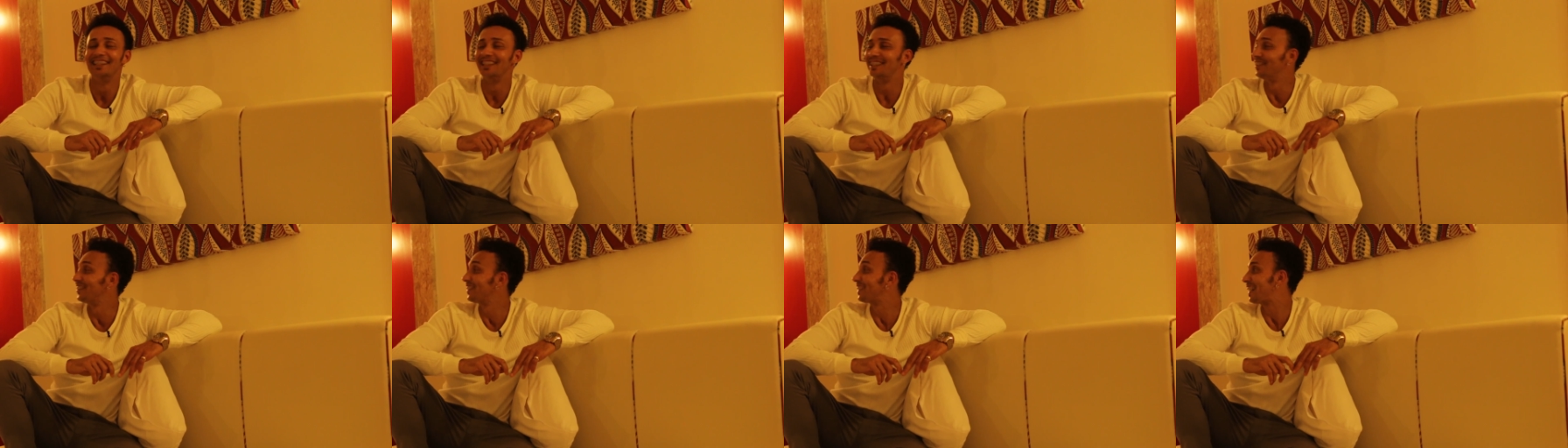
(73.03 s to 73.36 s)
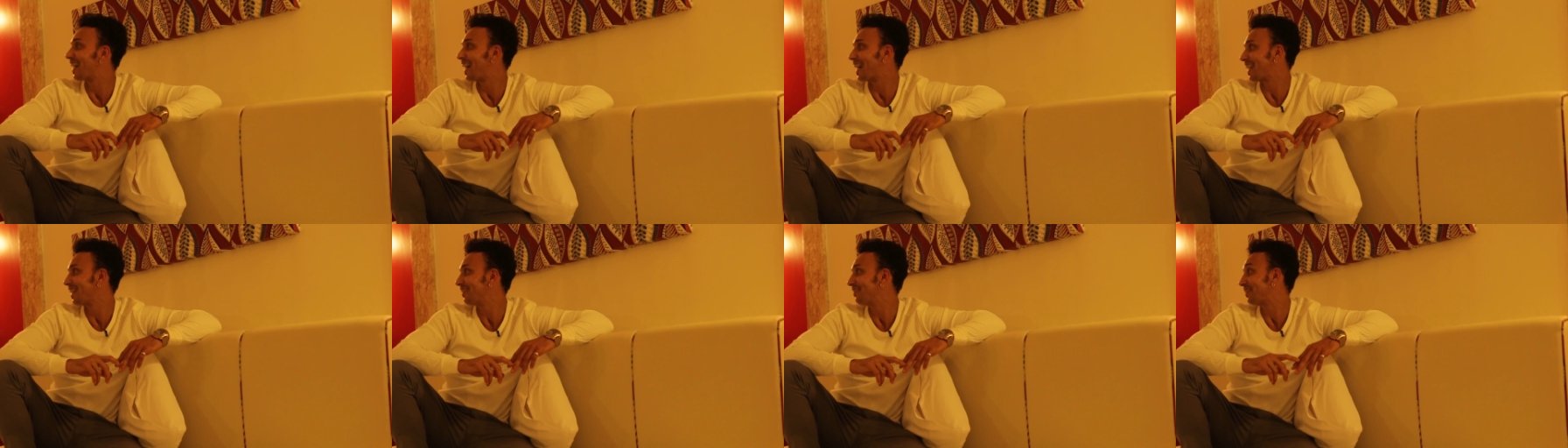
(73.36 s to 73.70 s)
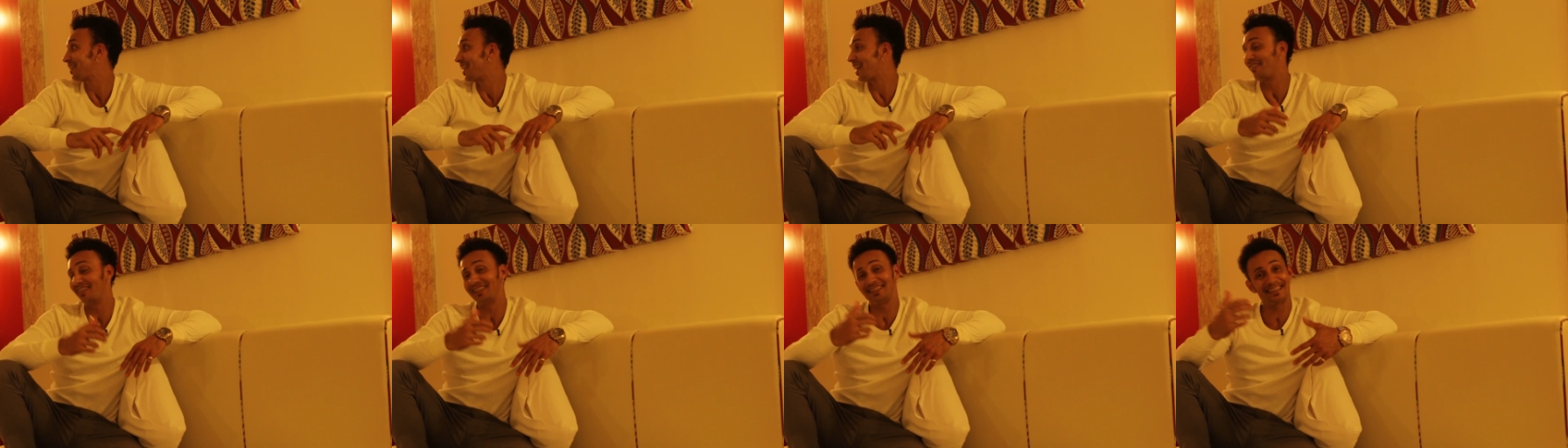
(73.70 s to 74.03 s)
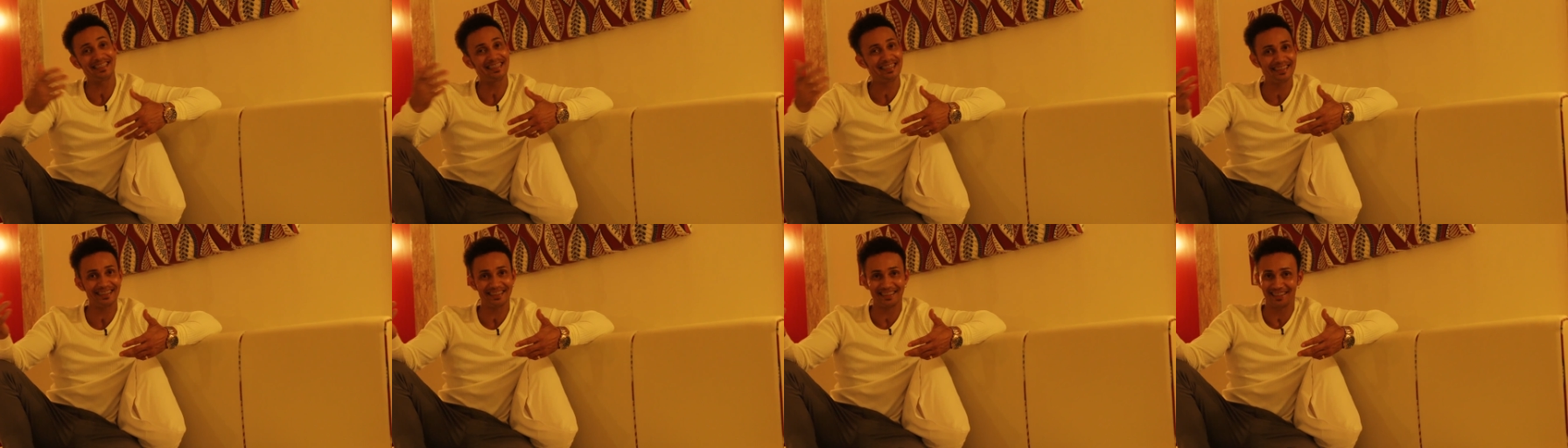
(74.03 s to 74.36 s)
e o cara ficava
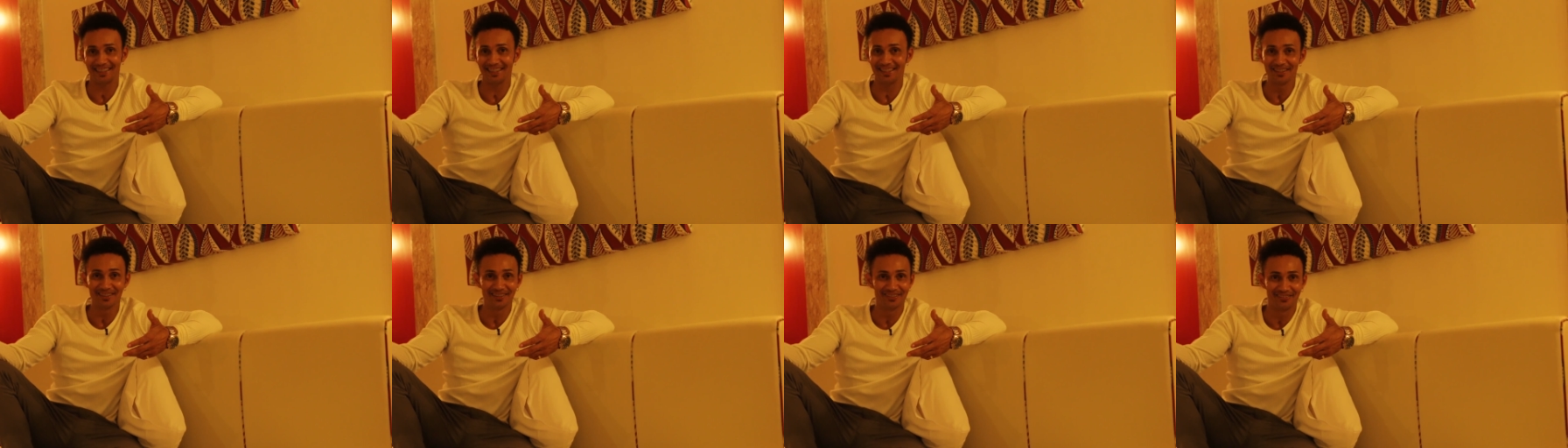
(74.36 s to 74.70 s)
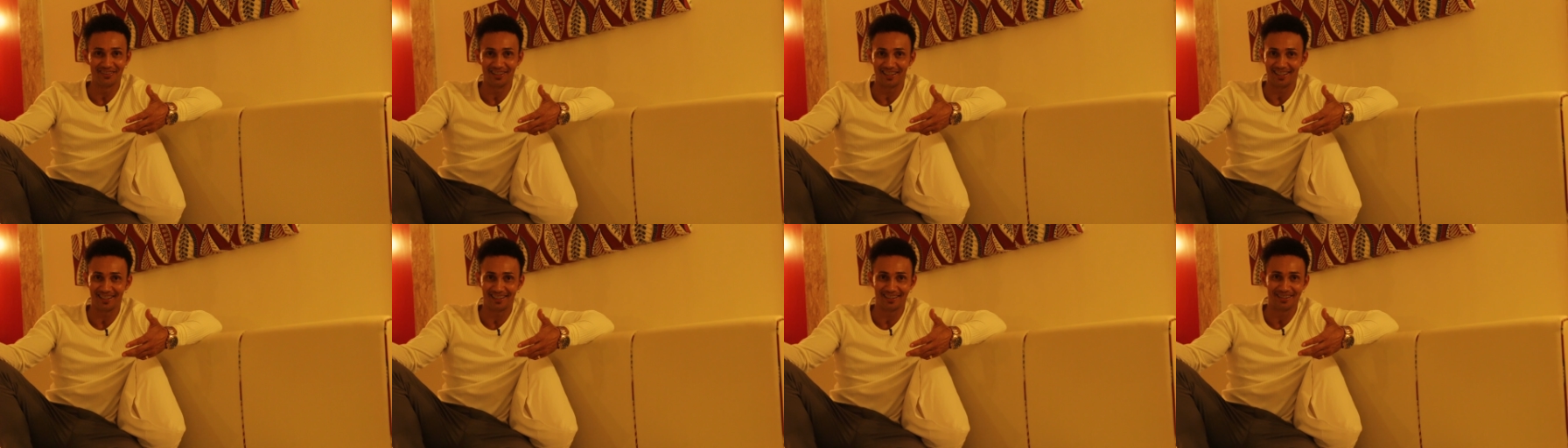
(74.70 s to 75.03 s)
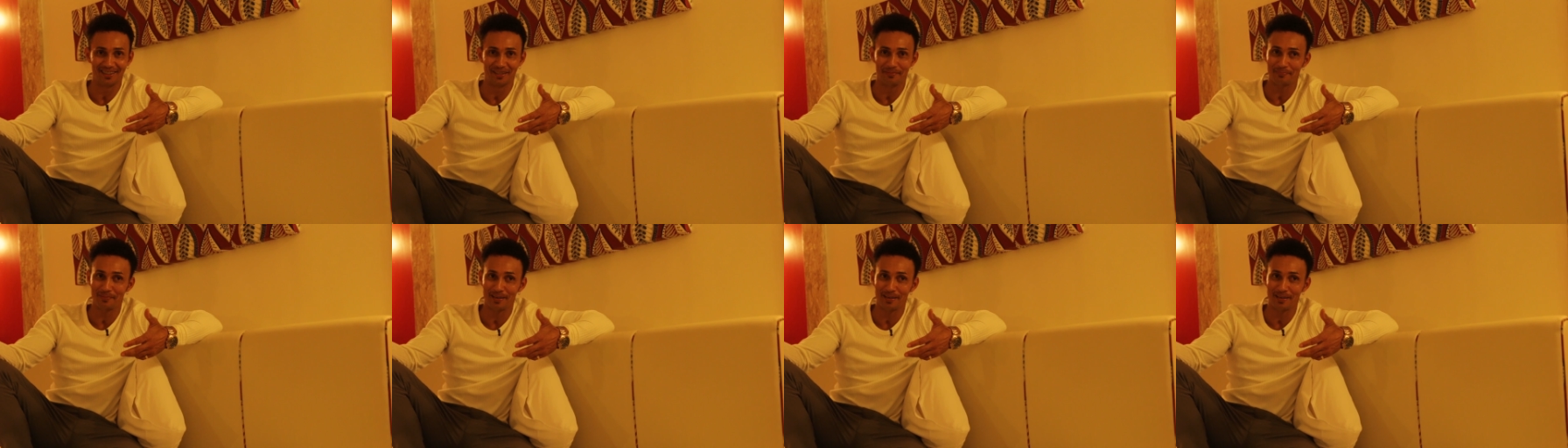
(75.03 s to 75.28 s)
assistindo, velho,